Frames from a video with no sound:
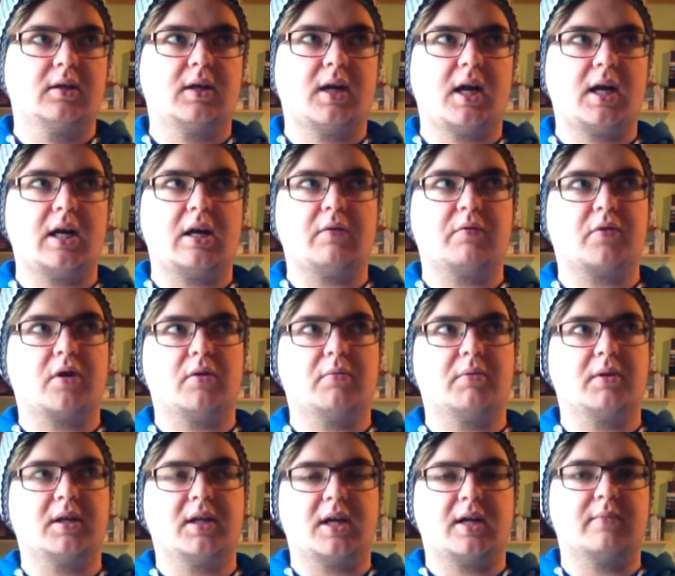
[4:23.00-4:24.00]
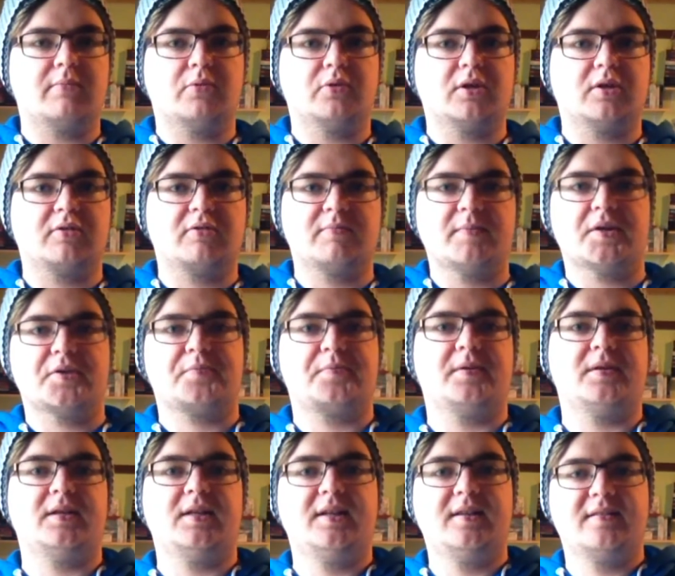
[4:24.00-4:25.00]
eine Aufgabe in einem Monat, zum
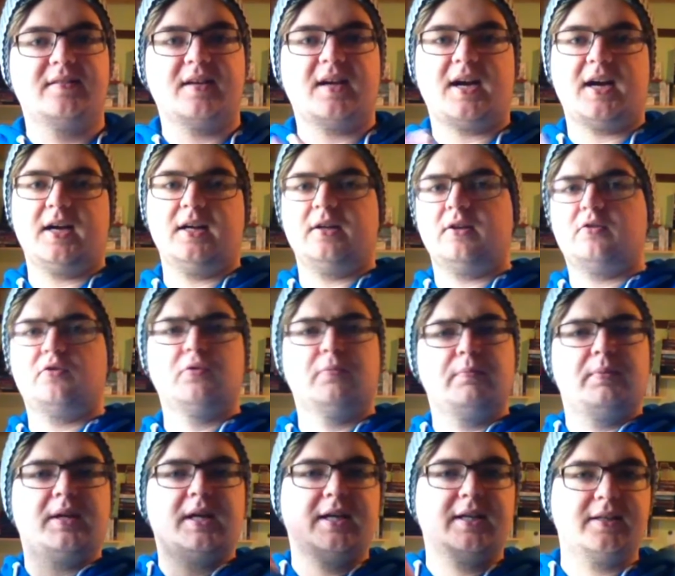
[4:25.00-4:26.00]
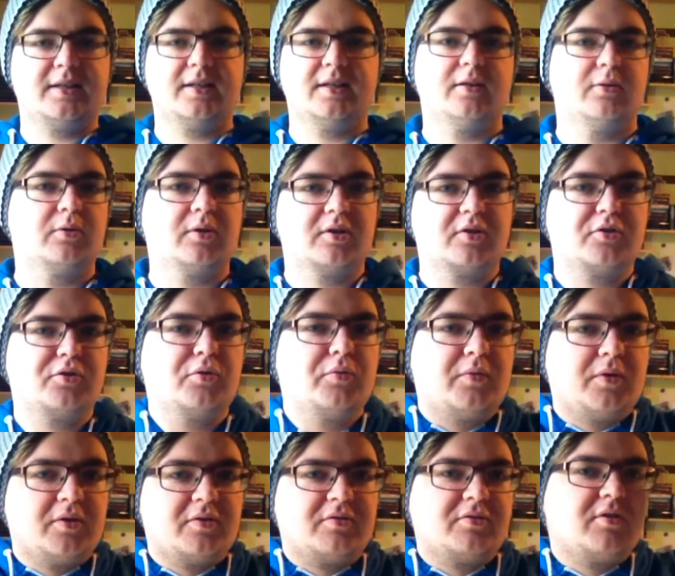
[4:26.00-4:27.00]
Beispiel lies eine Subleiche oder
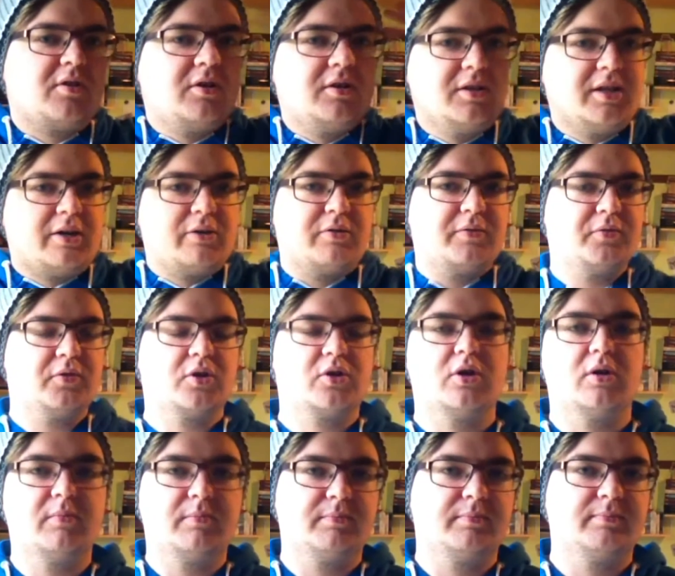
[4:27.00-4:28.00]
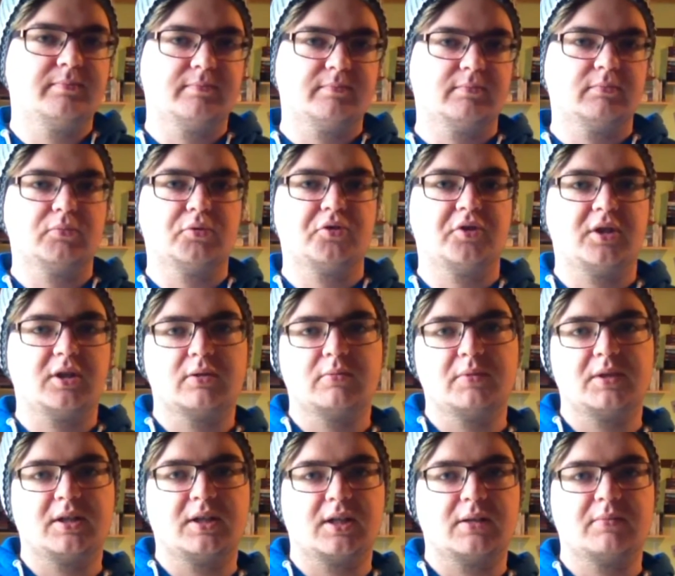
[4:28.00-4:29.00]
sowas, kann ja auch vorkommen, muss nicht
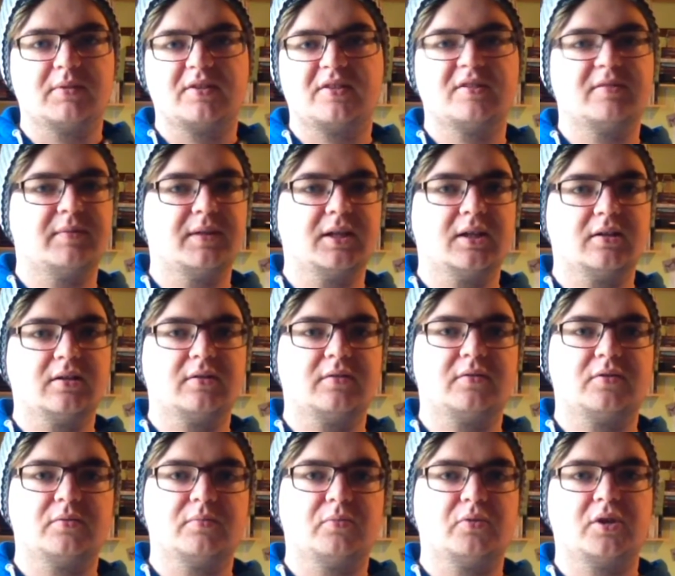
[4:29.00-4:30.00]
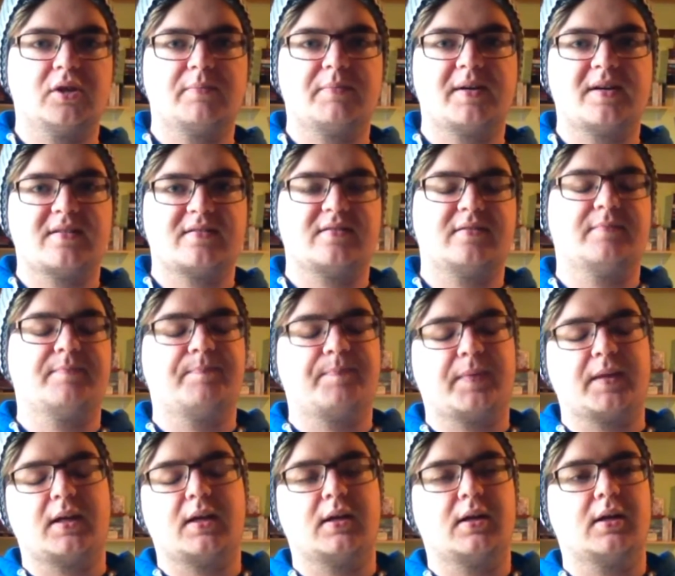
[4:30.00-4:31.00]
unbedingt immer zwingend zum Monat passen.
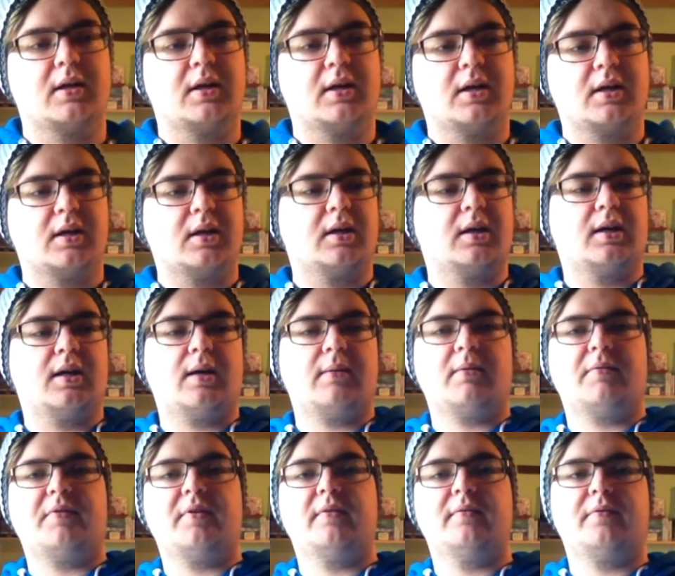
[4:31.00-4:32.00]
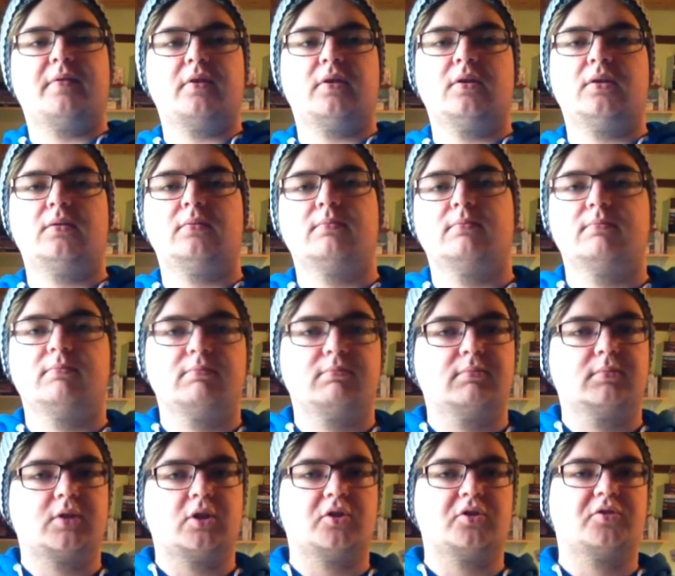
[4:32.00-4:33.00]
Aber auf jeden Fall,
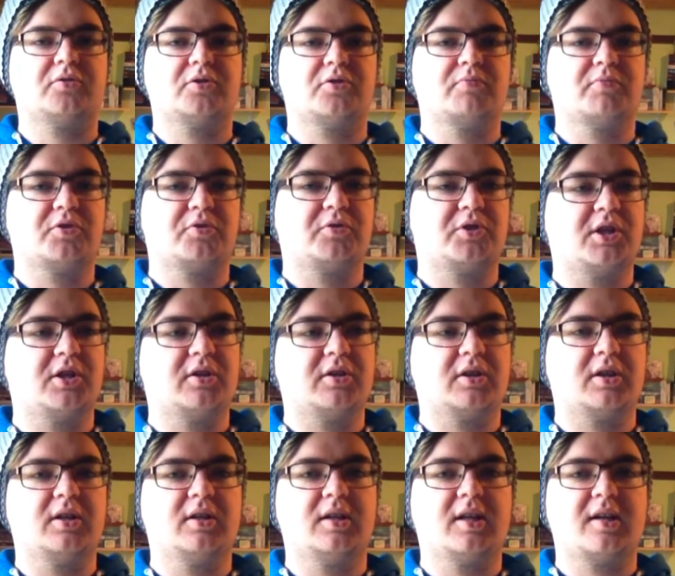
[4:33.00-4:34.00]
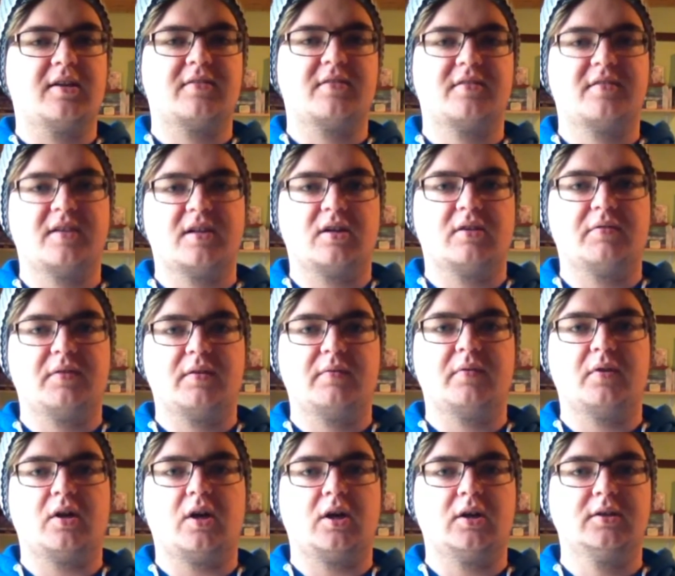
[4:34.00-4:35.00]
das steht in nächster Zeit auf jeden
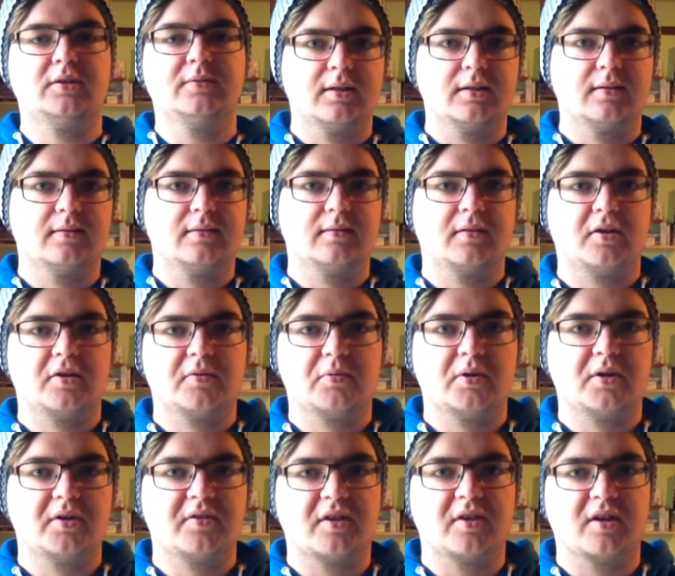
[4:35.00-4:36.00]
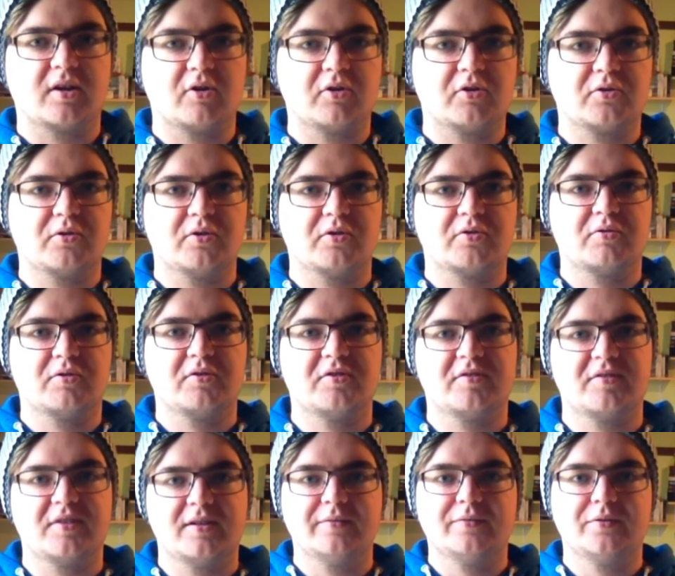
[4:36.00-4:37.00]
Fall an. Das war jetzt ein ganz, ganz
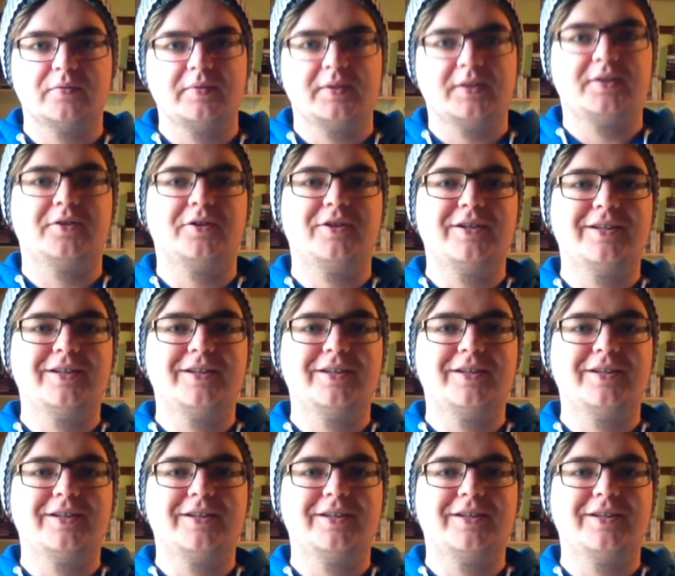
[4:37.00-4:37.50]
kurzes Infovideo,